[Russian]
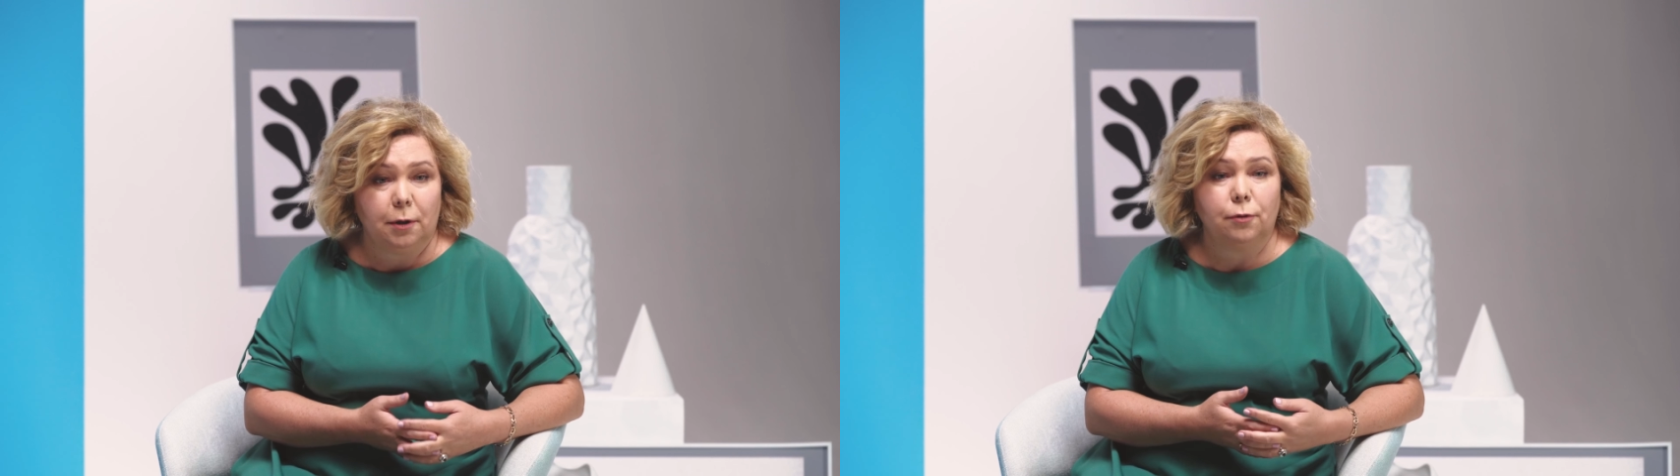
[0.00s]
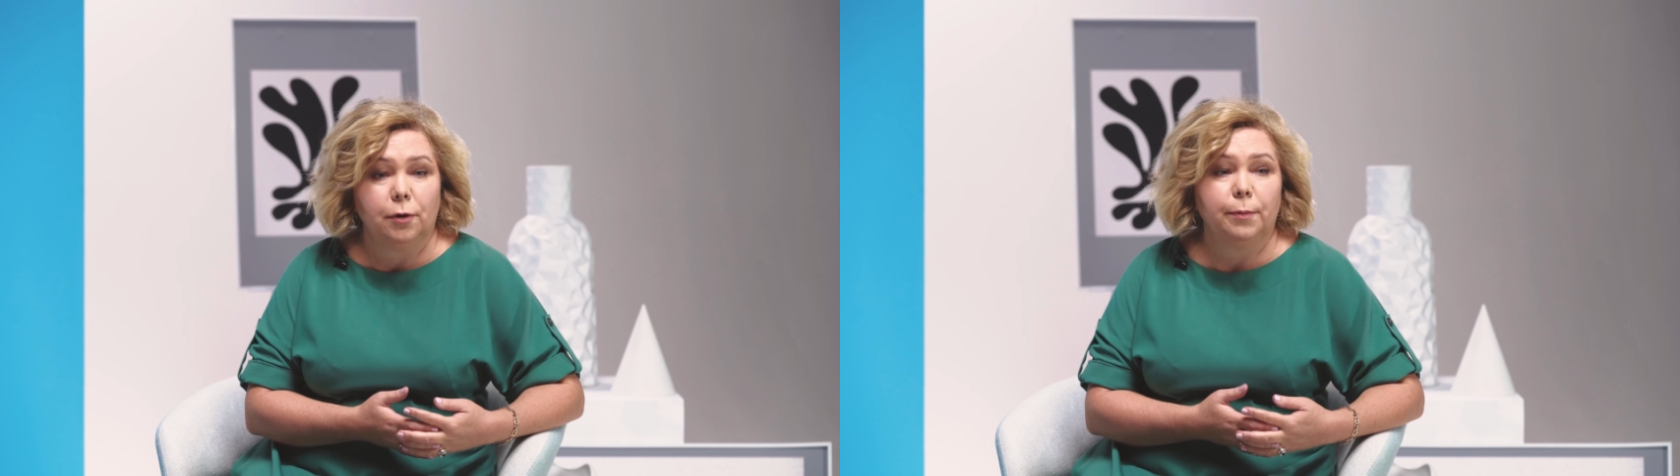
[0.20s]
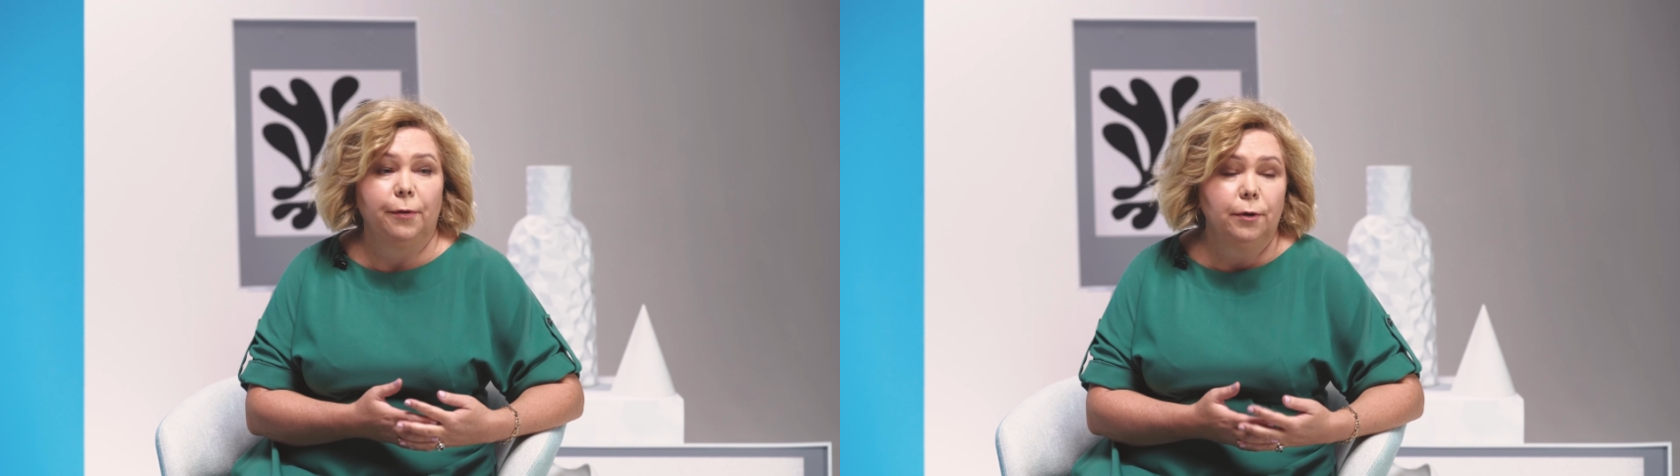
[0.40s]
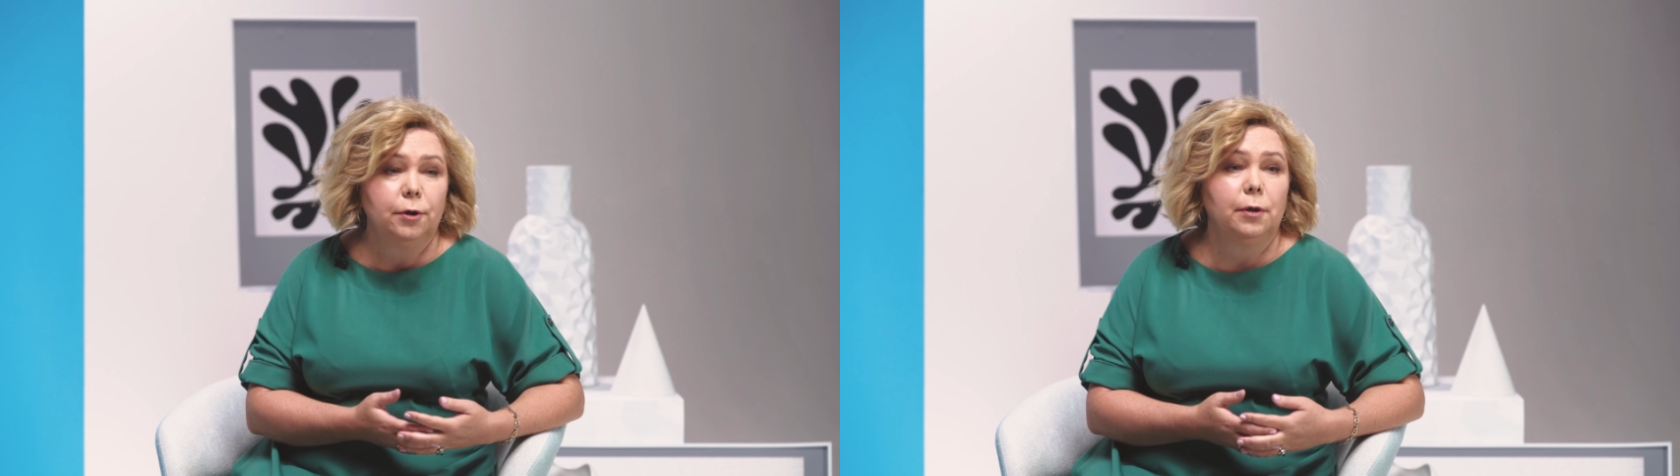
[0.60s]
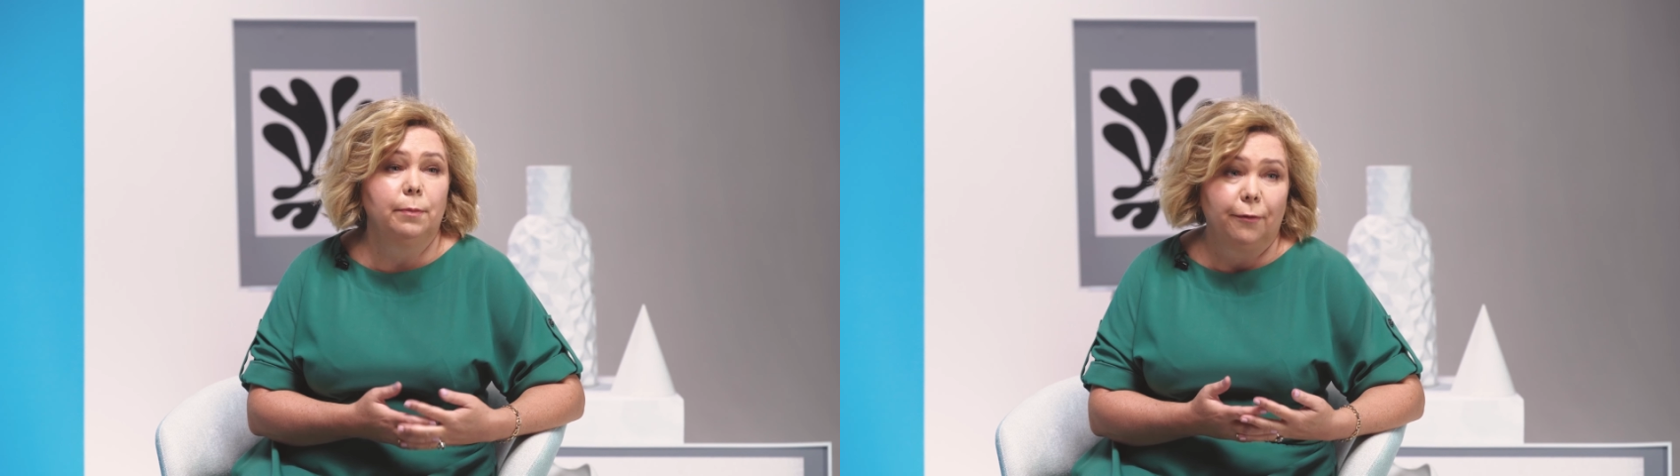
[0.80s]
который
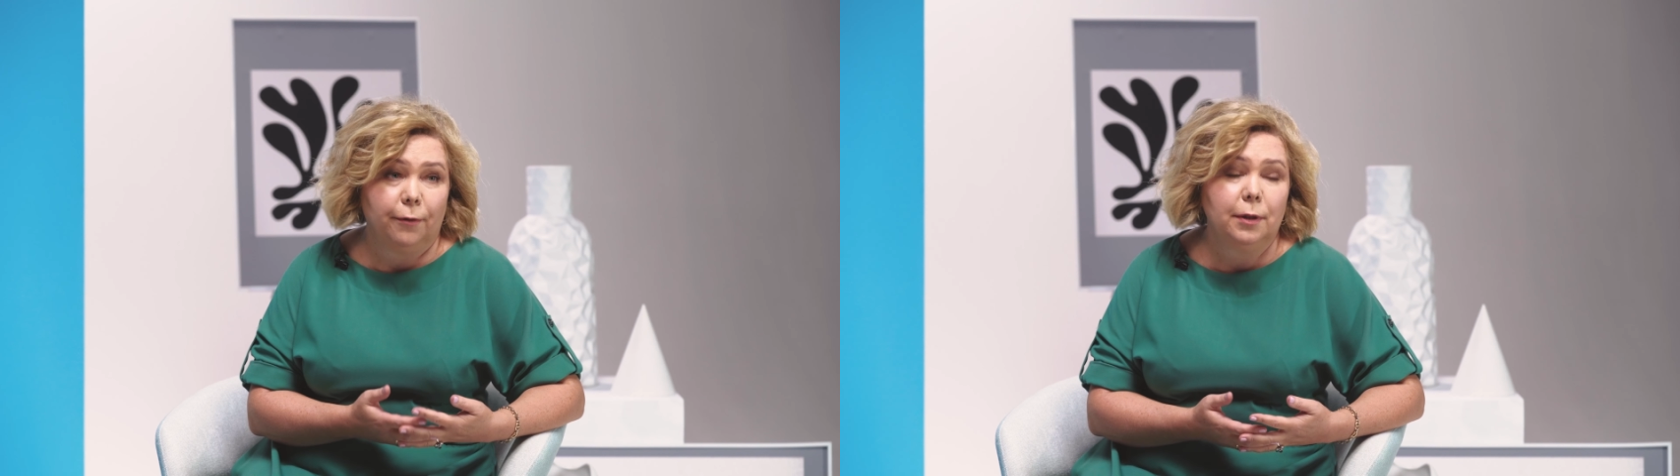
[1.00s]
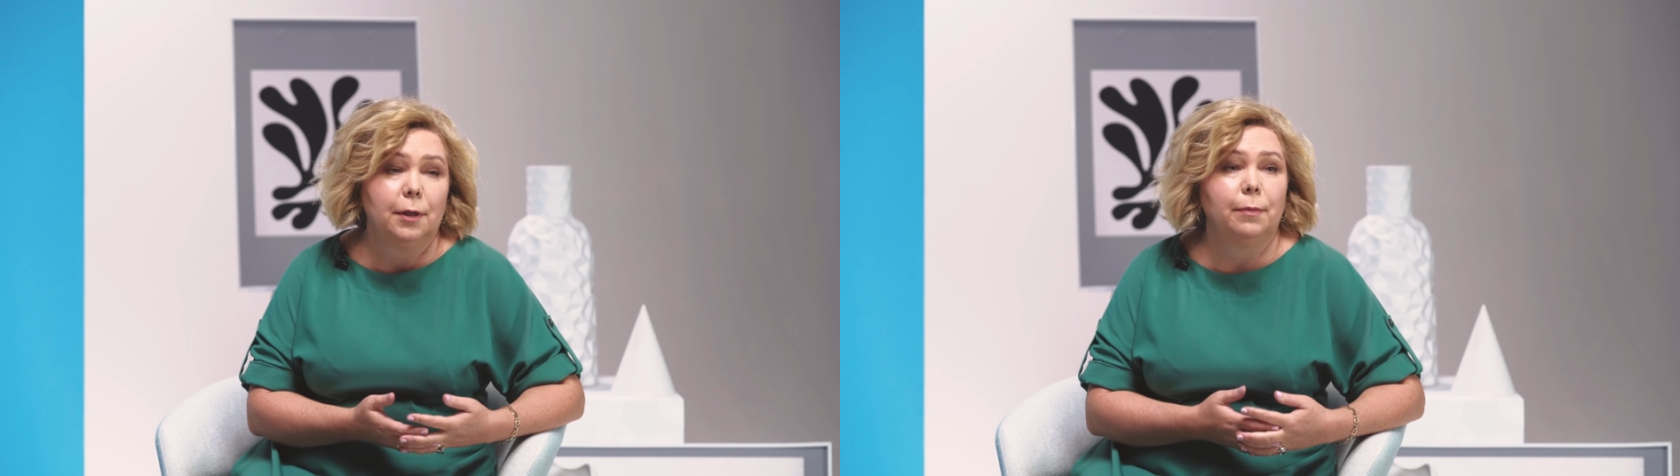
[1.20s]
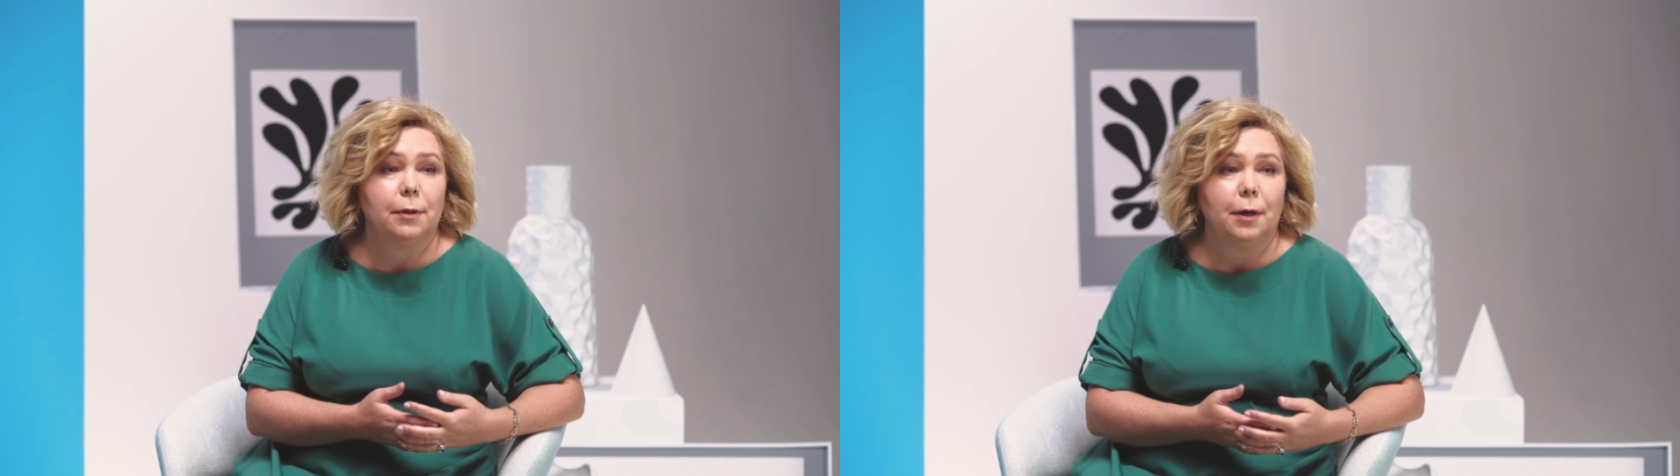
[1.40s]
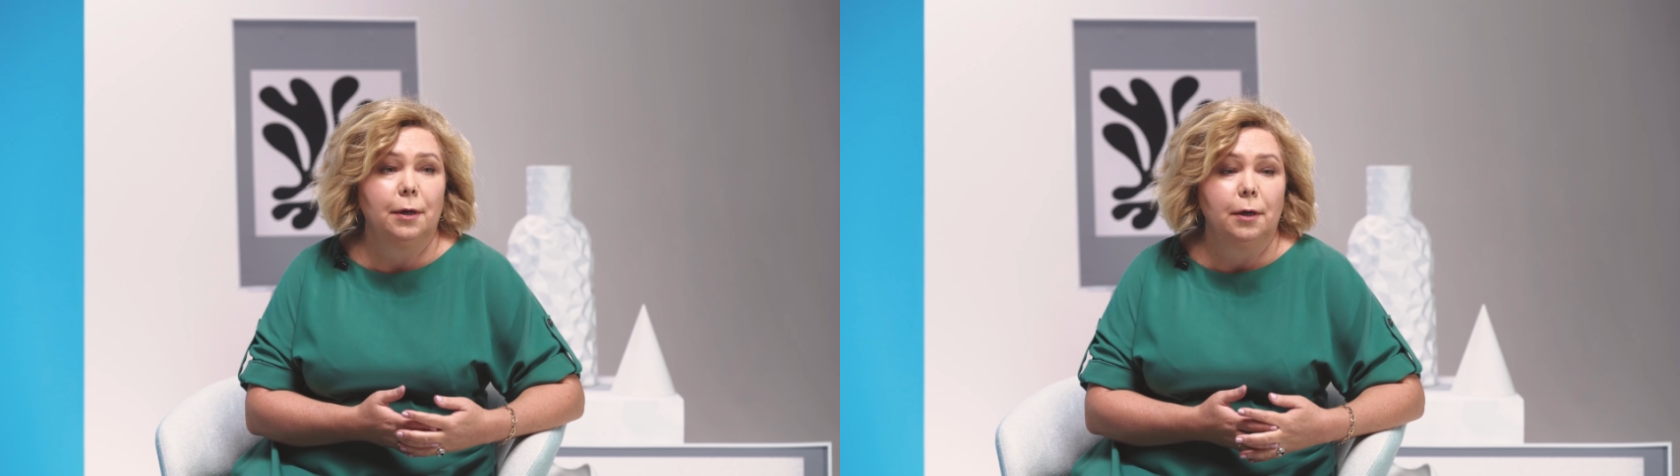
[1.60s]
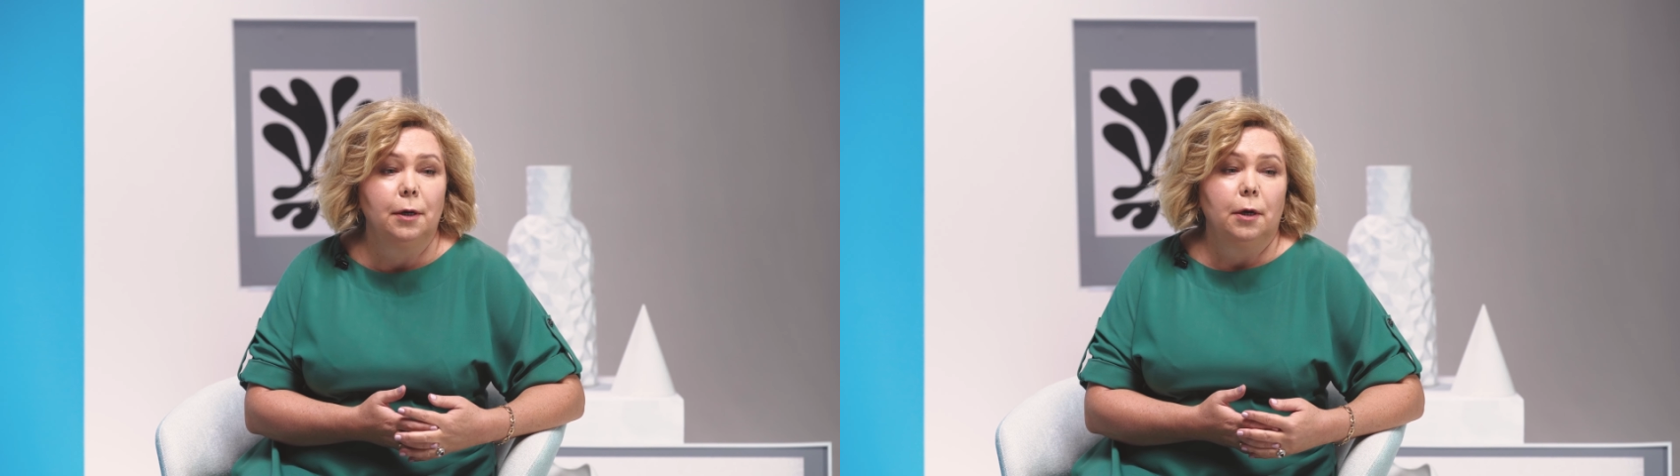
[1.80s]
привычный, профанный,
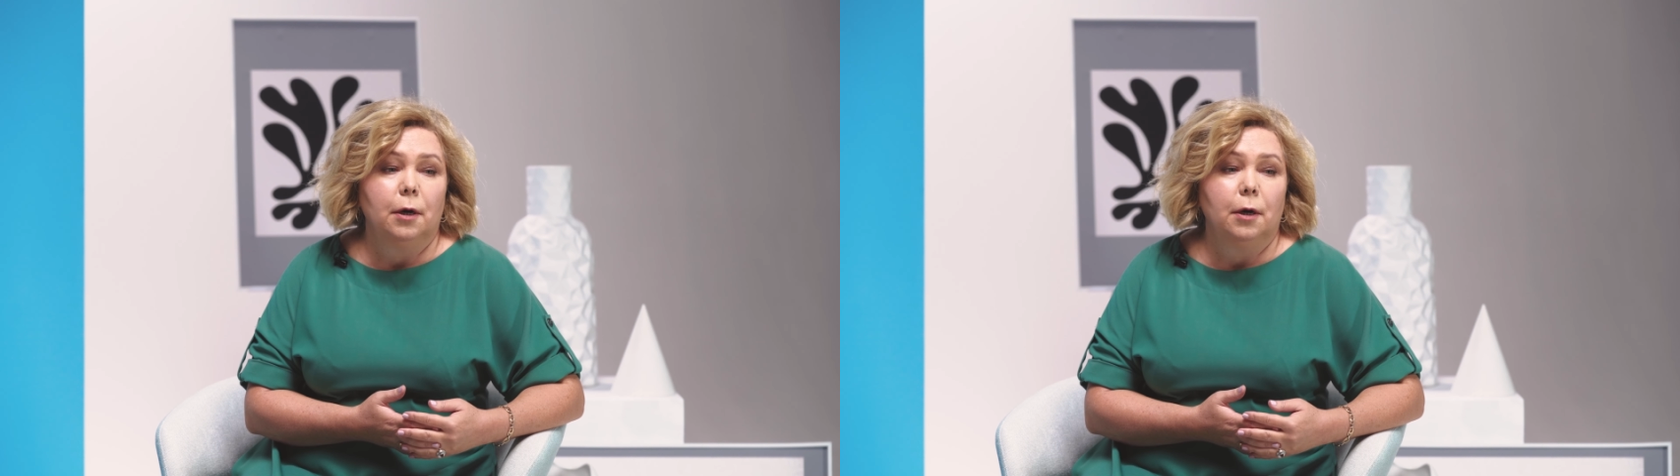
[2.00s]
банальный,